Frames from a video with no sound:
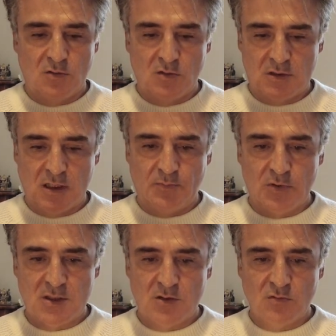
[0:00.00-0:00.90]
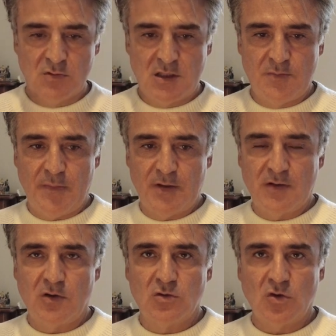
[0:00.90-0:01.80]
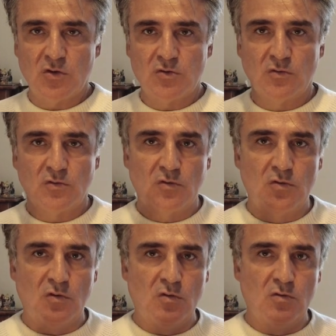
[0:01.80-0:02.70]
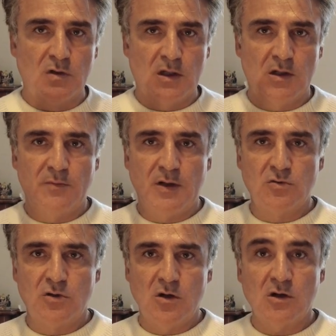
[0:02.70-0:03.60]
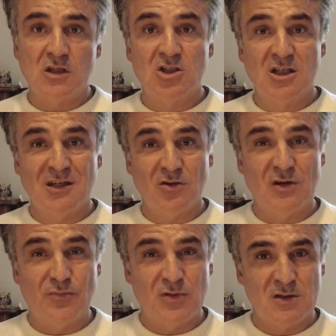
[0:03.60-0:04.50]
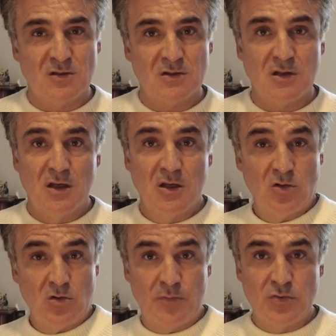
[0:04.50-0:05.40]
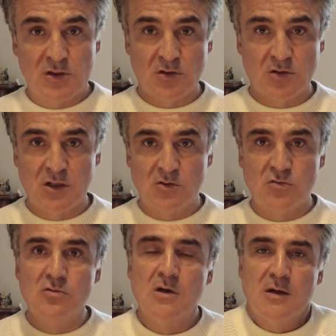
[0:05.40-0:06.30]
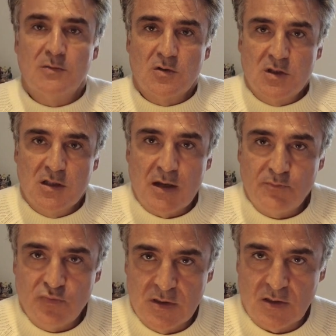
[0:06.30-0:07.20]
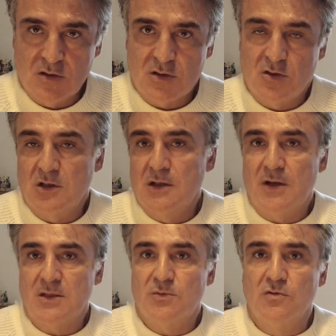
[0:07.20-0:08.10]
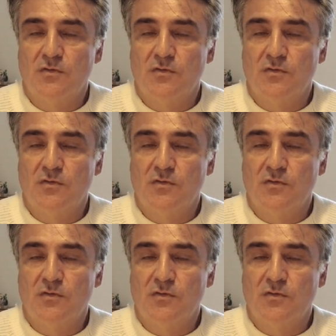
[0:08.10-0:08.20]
cette, position, ce qui permet d'avoir une torsion entre le haut et le bas du corps qui génère de la puissance de la puissance dans les coups, mais aussi de la puissance dans le déplacement du